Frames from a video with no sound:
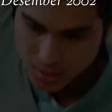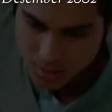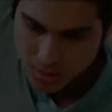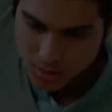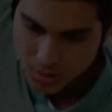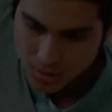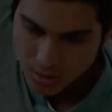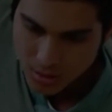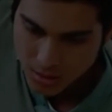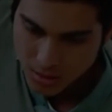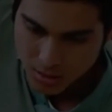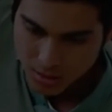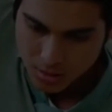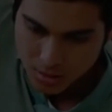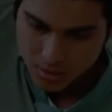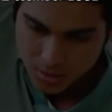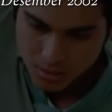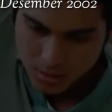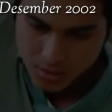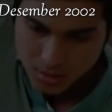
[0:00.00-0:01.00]
nama lengkap Zoe
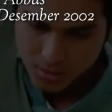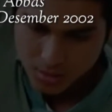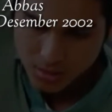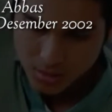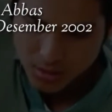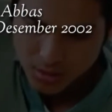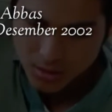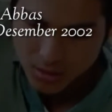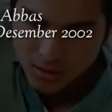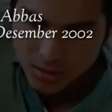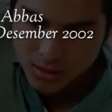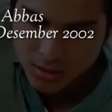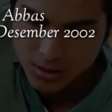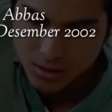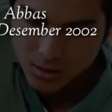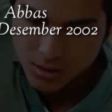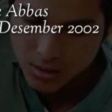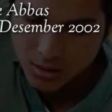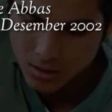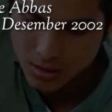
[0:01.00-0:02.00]
Abbas Jackson,
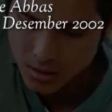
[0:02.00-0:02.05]
nama